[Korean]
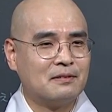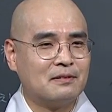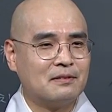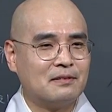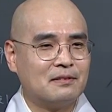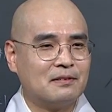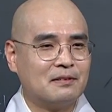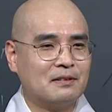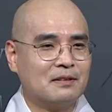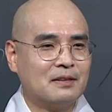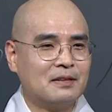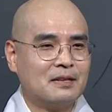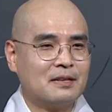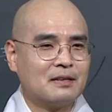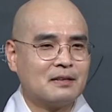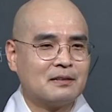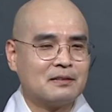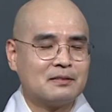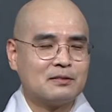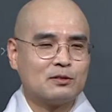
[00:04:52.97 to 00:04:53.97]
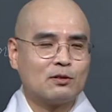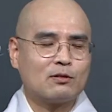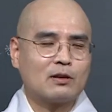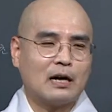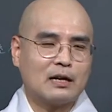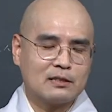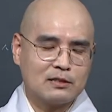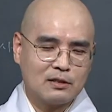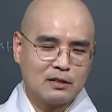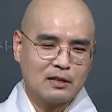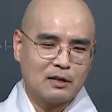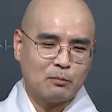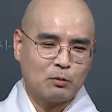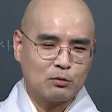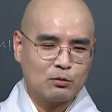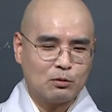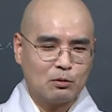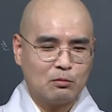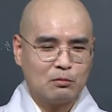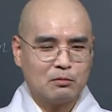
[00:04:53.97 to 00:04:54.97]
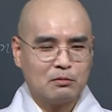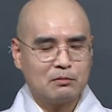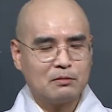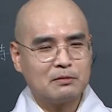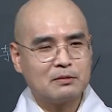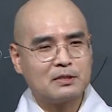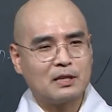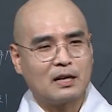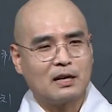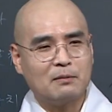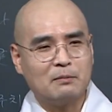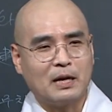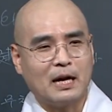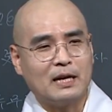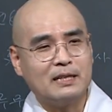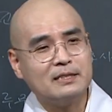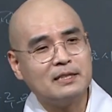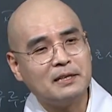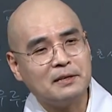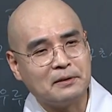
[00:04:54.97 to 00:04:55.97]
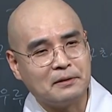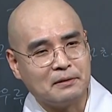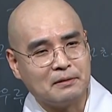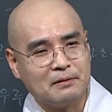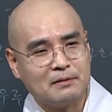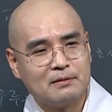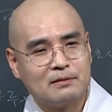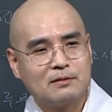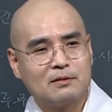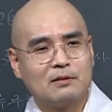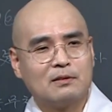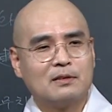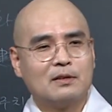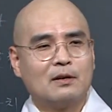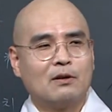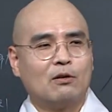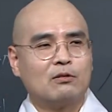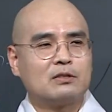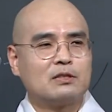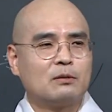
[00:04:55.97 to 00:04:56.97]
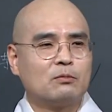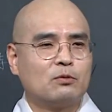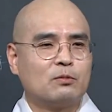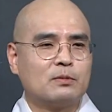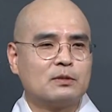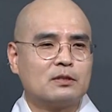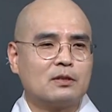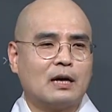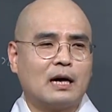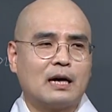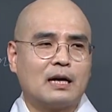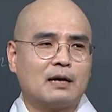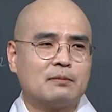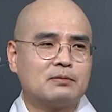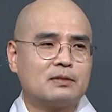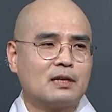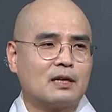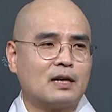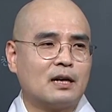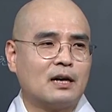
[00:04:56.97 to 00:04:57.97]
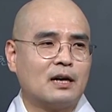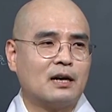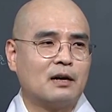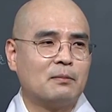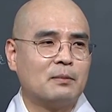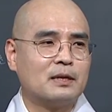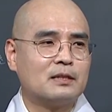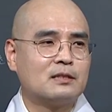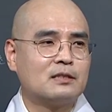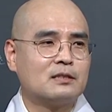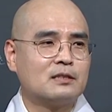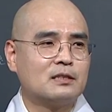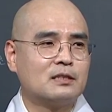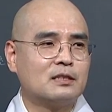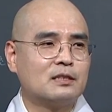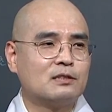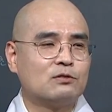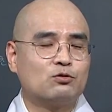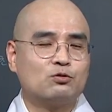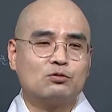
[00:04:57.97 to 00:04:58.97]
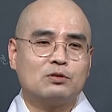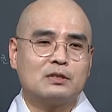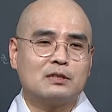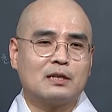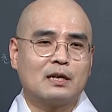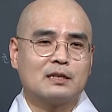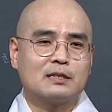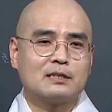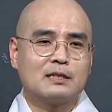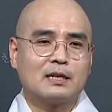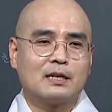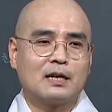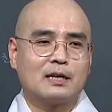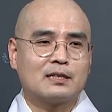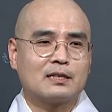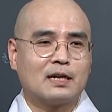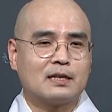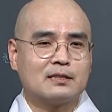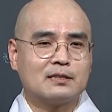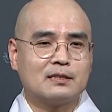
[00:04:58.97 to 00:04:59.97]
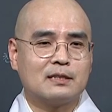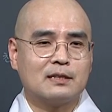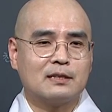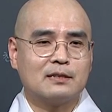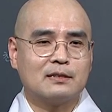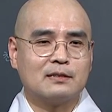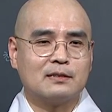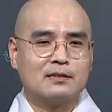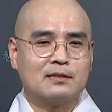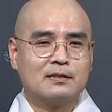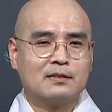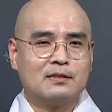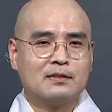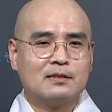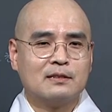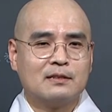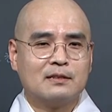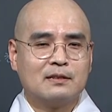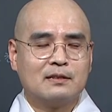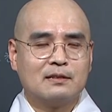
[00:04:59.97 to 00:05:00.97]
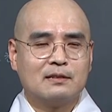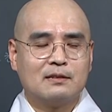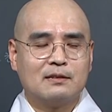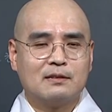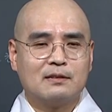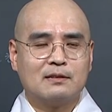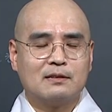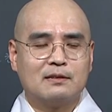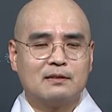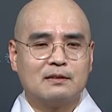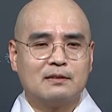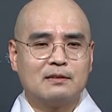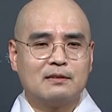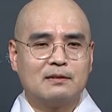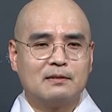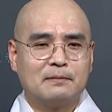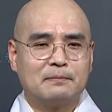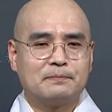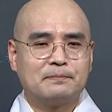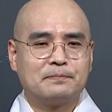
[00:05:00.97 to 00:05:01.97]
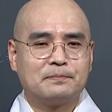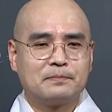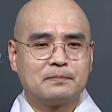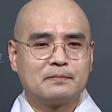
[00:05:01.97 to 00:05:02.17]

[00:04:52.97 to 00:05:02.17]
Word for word: 어. 저 강성애가 보통 사람이 아니에요. 저 어떻게 보면 저 아랍 사람의 특징일 수도 있다는 생각을 하는데요. 어,